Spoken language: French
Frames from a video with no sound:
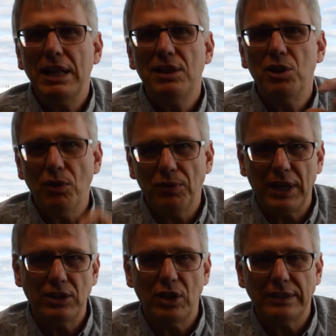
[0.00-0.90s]
de
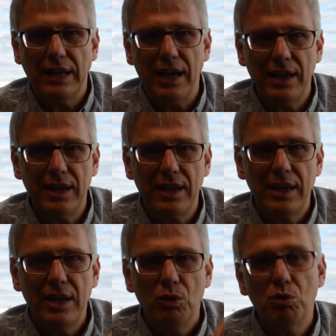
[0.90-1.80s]
frais de notaire,
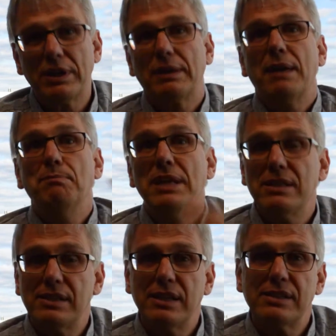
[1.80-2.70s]
ou
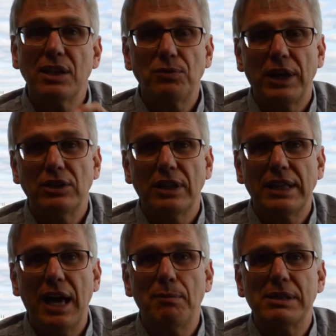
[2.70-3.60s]
500 de frais de
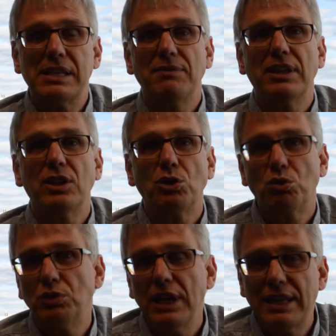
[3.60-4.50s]
notaire, mais ben, ça vient de te
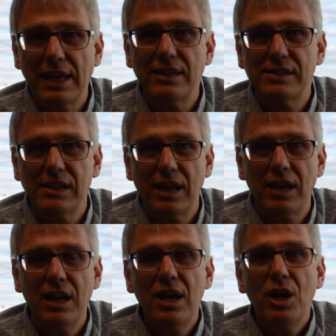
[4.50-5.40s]
coûter 1500
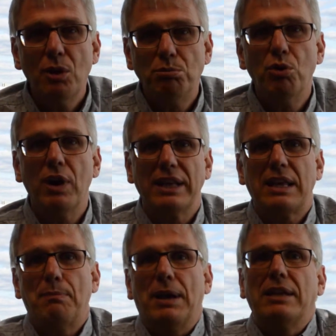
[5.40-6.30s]
pour être
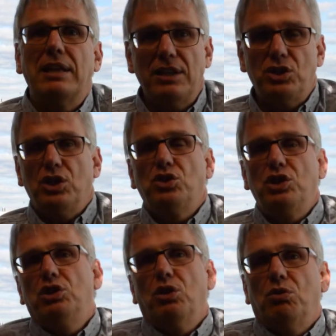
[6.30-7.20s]
capable d'aller
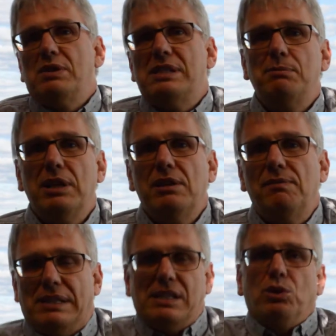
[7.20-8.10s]
chercher ton 10 000.
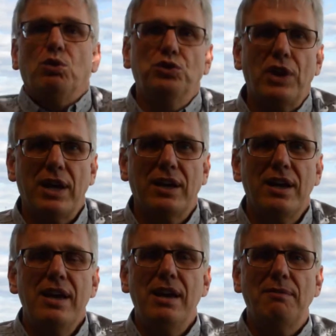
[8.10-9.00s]
c'est trop cher.
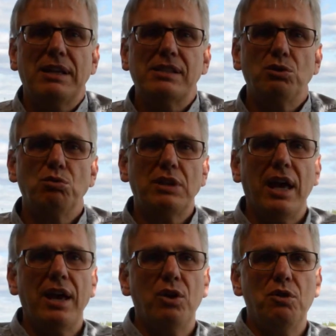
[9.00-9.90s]
c'est tout le
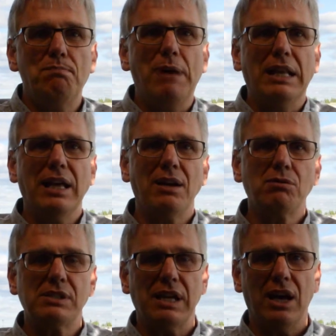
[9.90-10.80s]
temps une
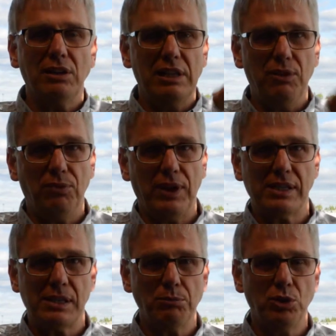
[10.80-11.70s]
balance entre les frais
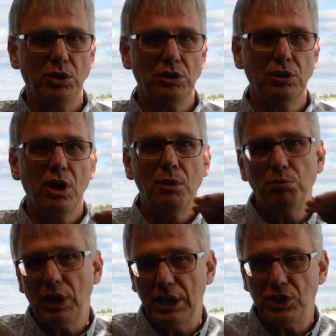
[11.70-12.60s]
que ça me coûte
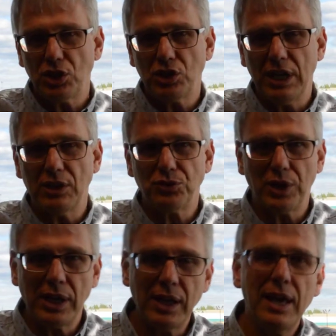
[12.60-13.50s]
pour aller chercher l'argent,